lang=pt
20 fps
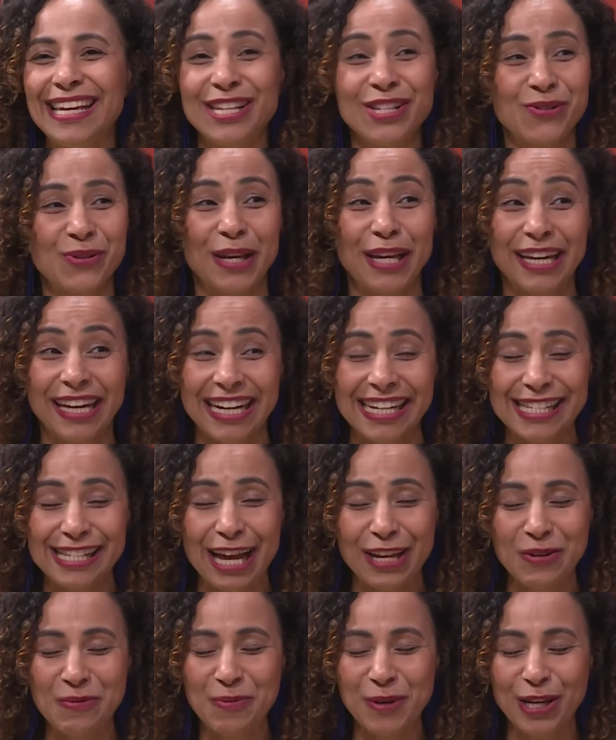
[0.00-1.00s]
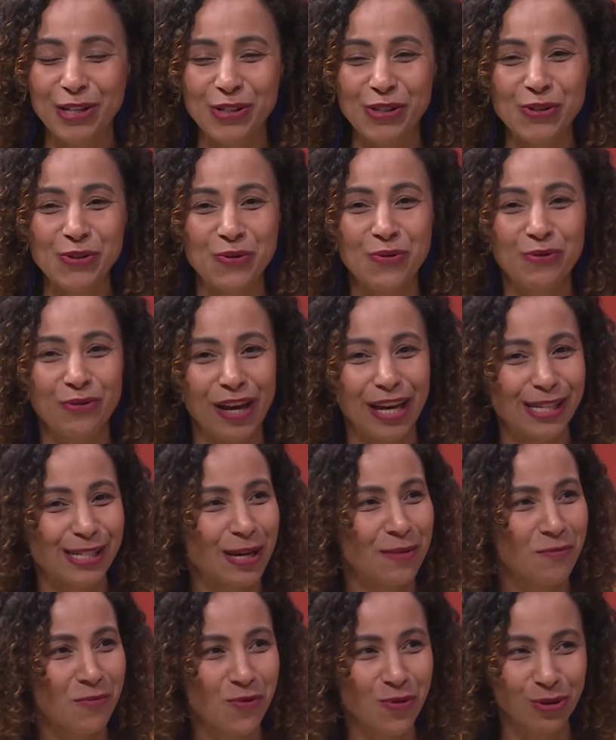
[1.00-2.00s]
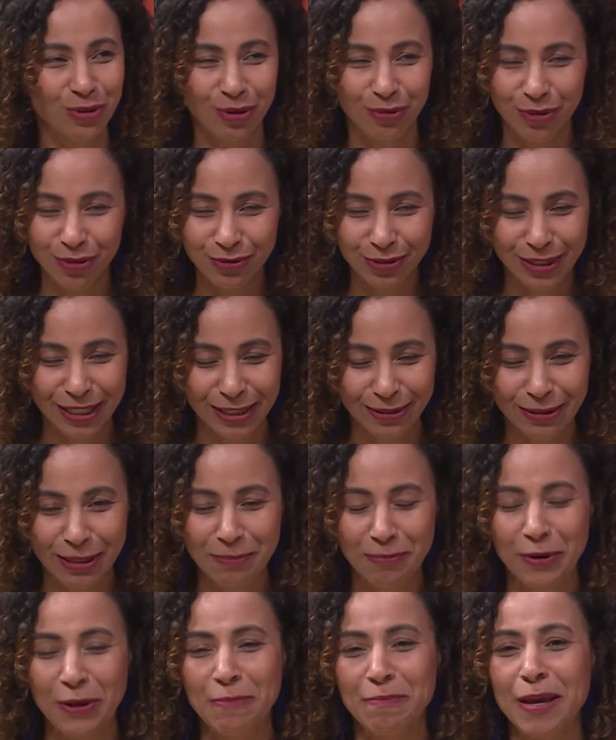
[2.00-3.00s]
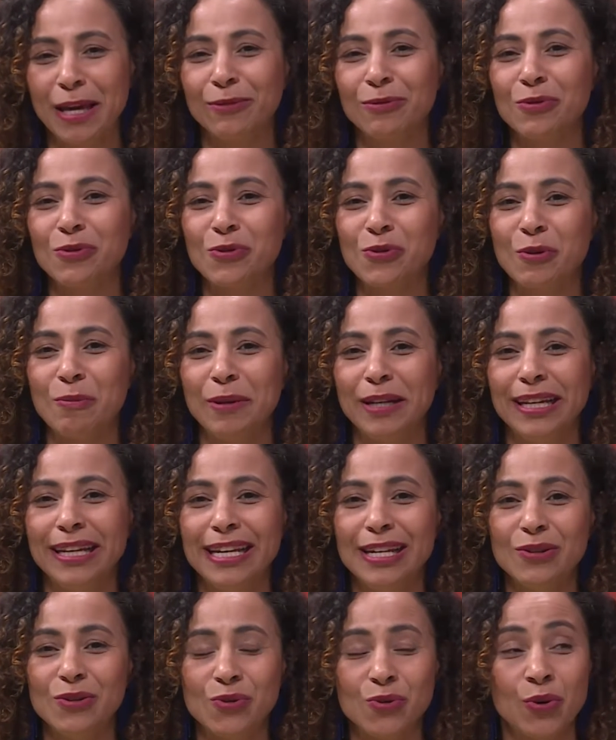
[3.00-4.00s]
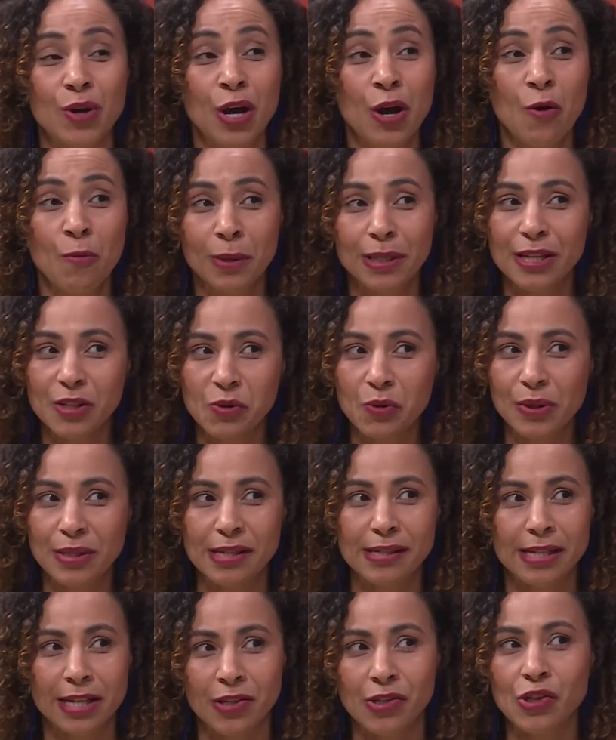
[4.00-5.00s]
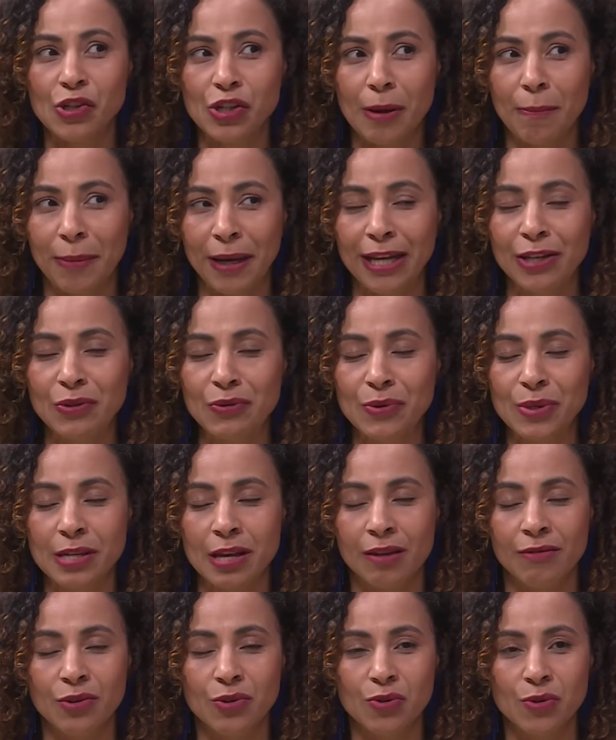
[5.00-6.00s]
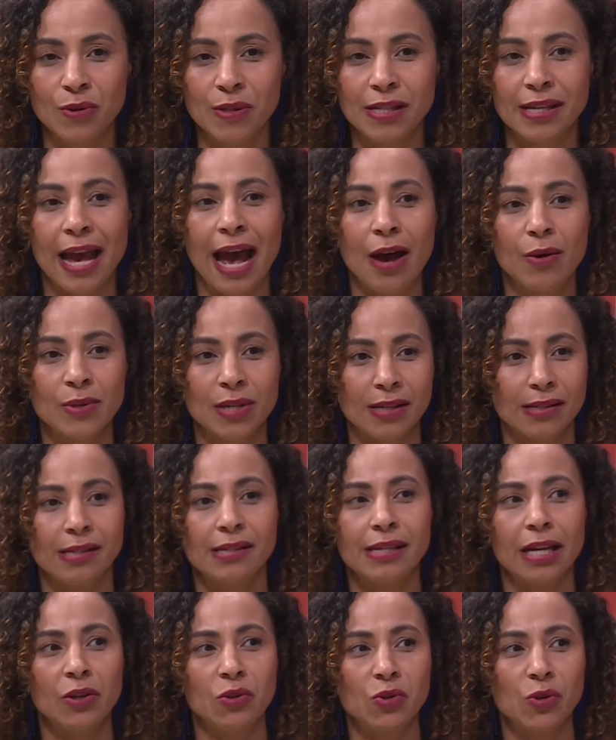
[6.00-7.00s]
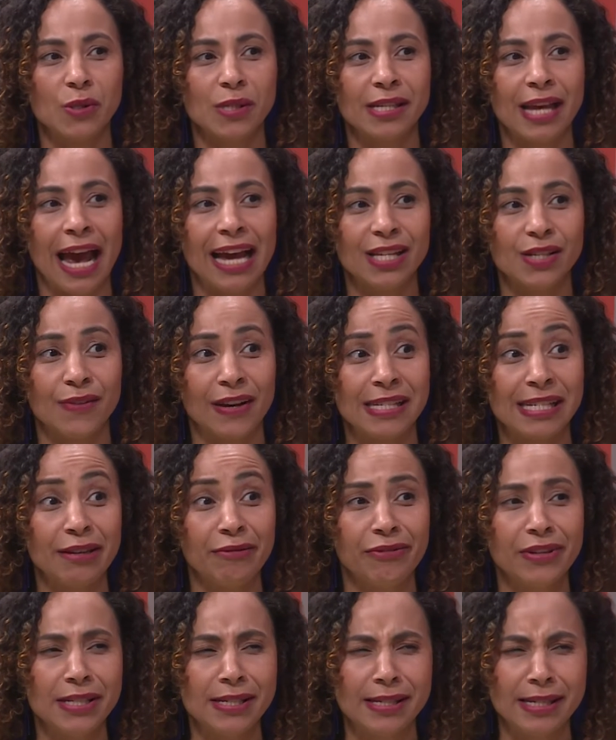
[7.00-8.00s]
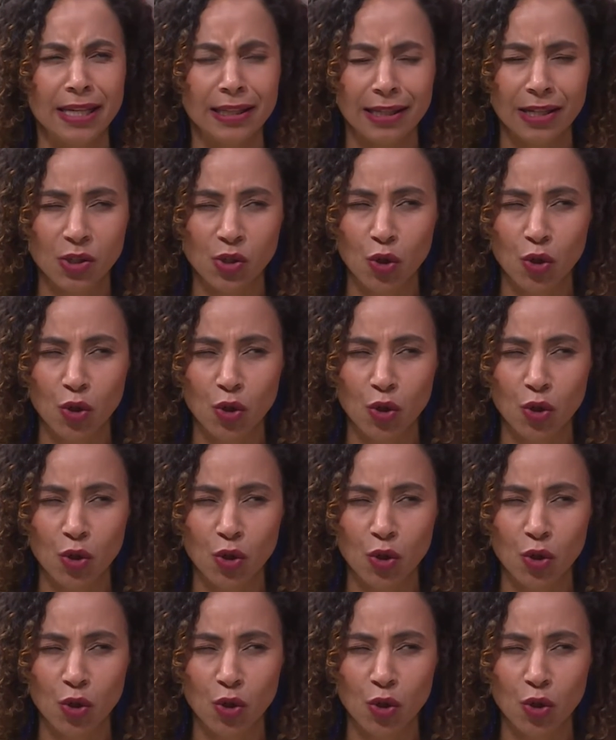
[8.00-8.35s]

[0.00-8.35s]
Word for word: isso é engraçado porque a gente conversa muito, eu vivo dando depoimentos sobre isso. Uma das coisas que a gente aprende no serviço social, os assistentes sociais fazem visitas